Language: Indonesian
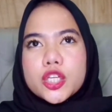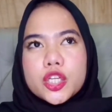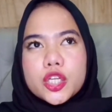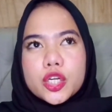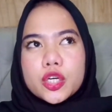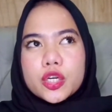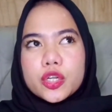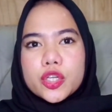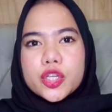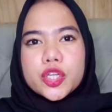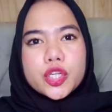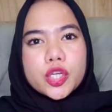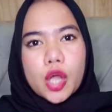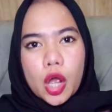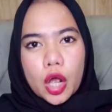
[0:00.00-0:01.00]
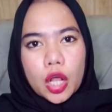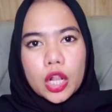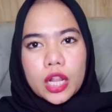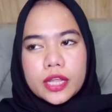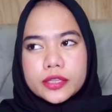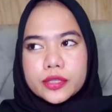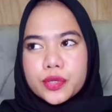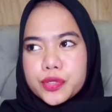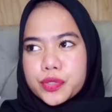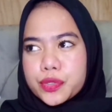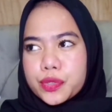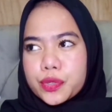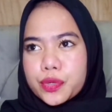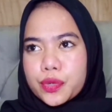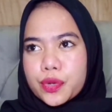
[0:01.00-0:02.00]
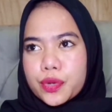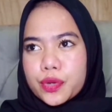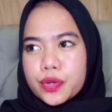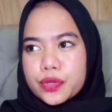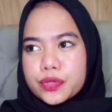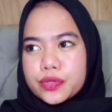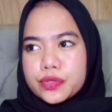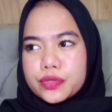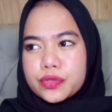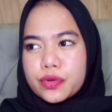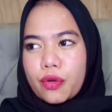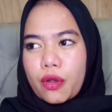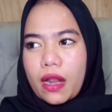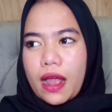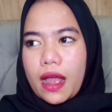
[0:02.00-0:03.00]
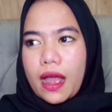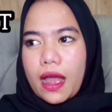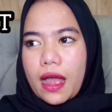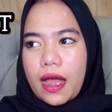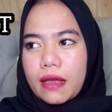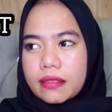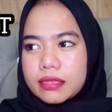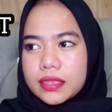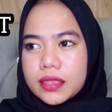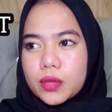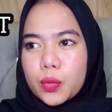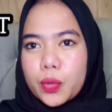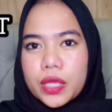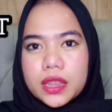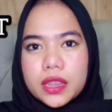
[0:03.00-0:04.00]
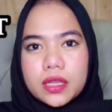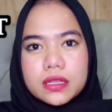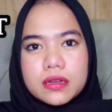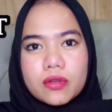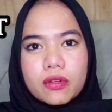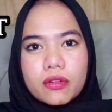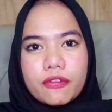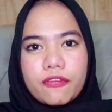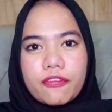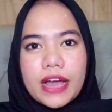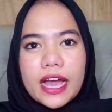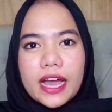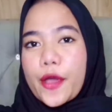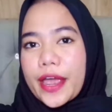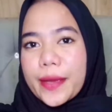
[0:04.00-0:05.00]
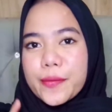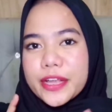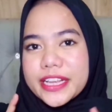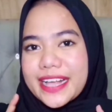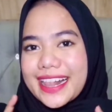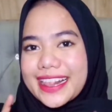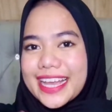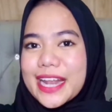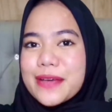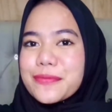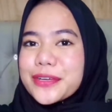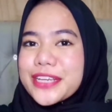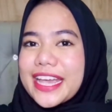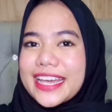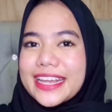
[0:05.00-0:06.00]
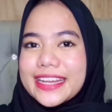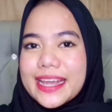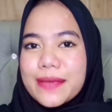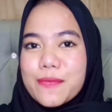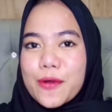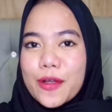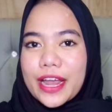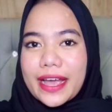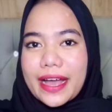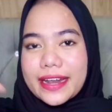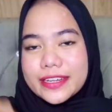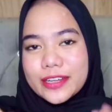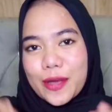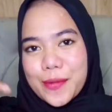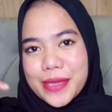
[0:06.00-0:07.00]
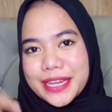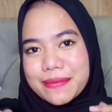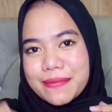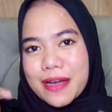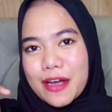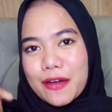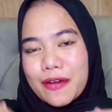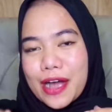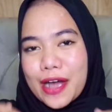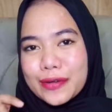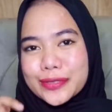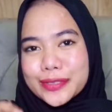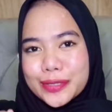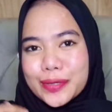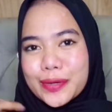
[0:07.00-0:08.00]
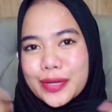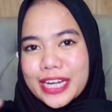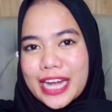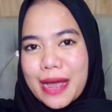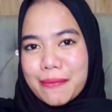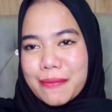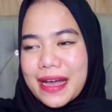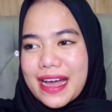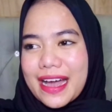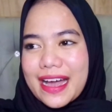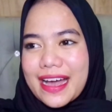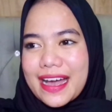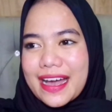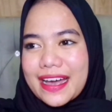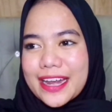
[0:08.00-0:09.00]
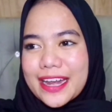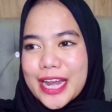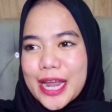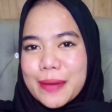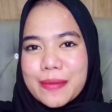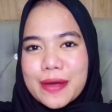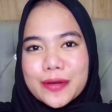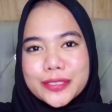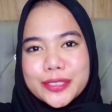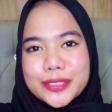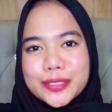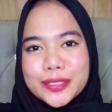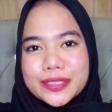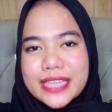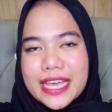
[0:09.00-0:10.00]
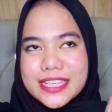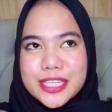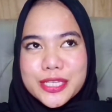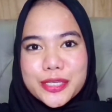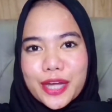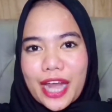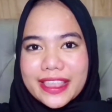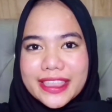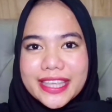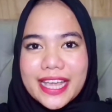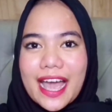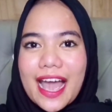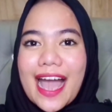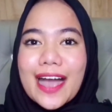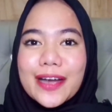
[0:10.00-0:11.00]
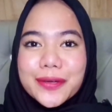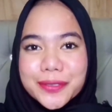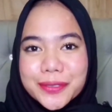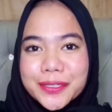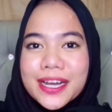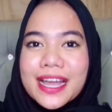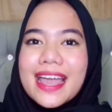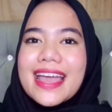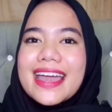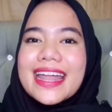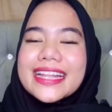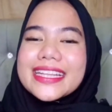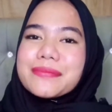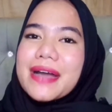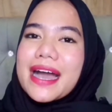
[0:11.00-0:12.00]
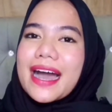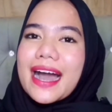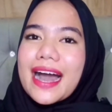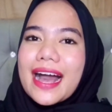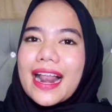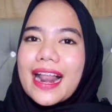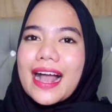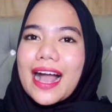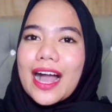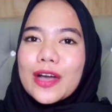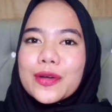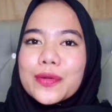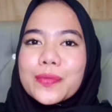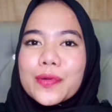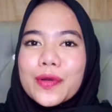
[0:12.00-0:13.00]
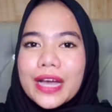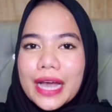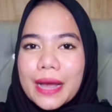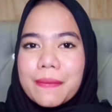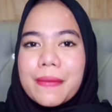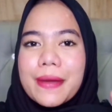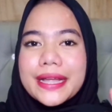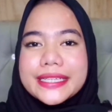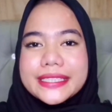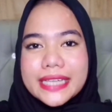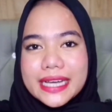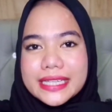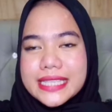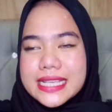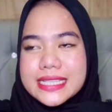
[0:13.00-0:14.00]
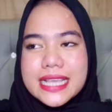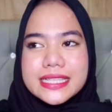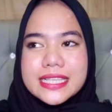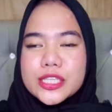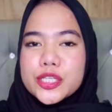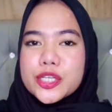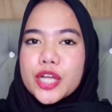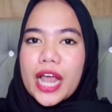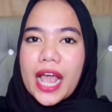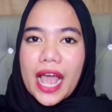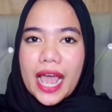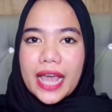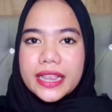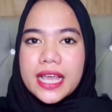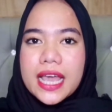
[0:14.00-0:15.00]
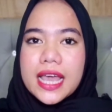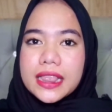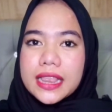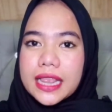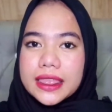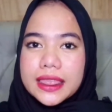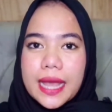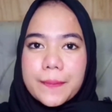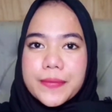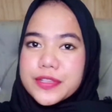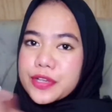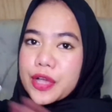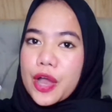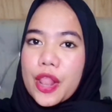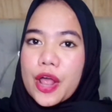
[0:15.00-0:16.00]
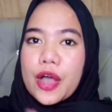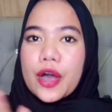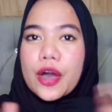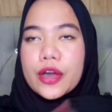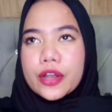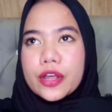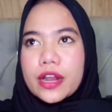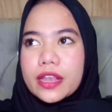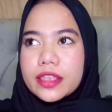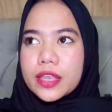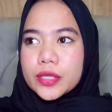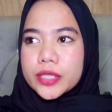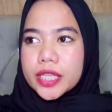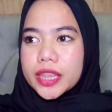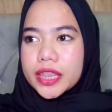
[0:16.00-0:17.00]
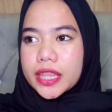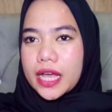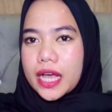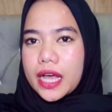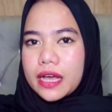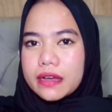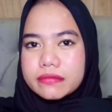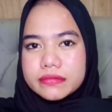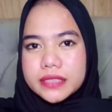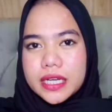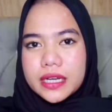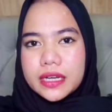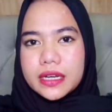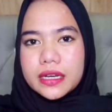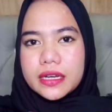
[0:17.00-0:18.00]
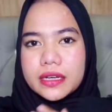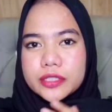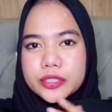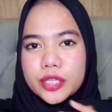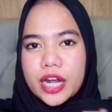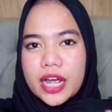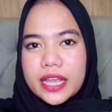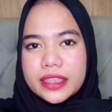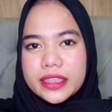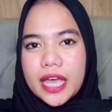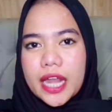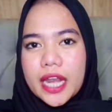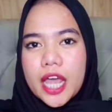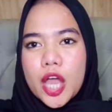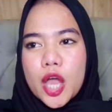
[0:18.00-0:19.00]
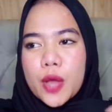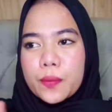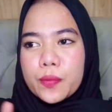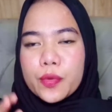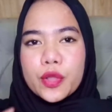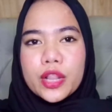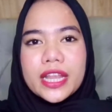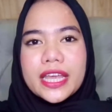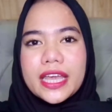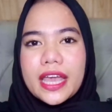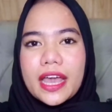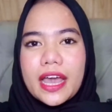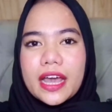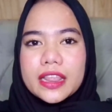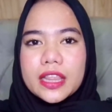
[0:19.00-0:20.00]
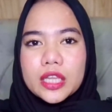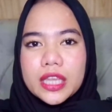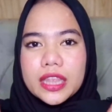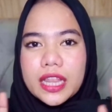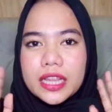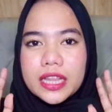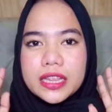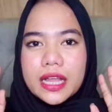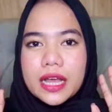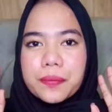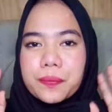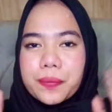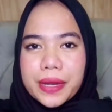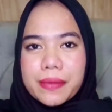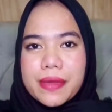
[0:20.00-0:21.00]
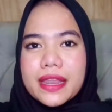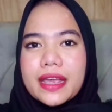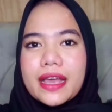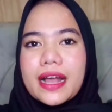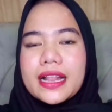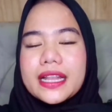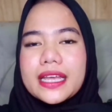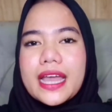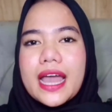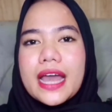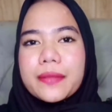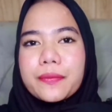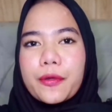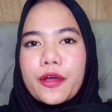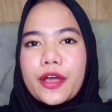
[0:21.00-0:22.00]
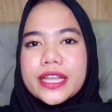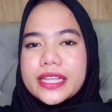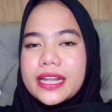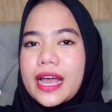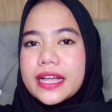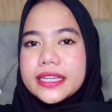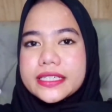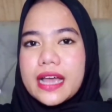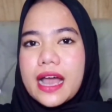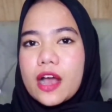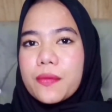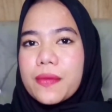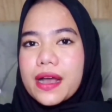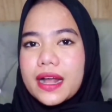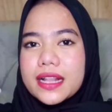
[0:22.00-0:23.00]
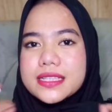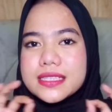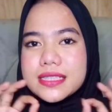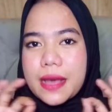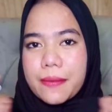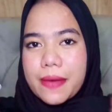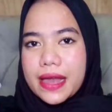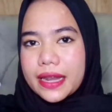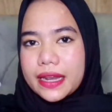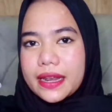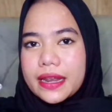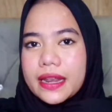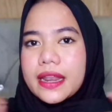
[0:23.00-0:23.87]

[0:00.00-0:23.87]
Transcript: curcol atau cur curhat with Ulfa pokoknya buat kalian yang punya ide boleh kalian komen di bawah untuk nama nama cur sesi curhatnya aku nanti bakal aku buka banyak sesi, -sesi curhat tentang psikolog horor atau tentang uh, curhatan bullying atau tentang tentang pribadi kalian pokoknya tenang aja aku bakal samarin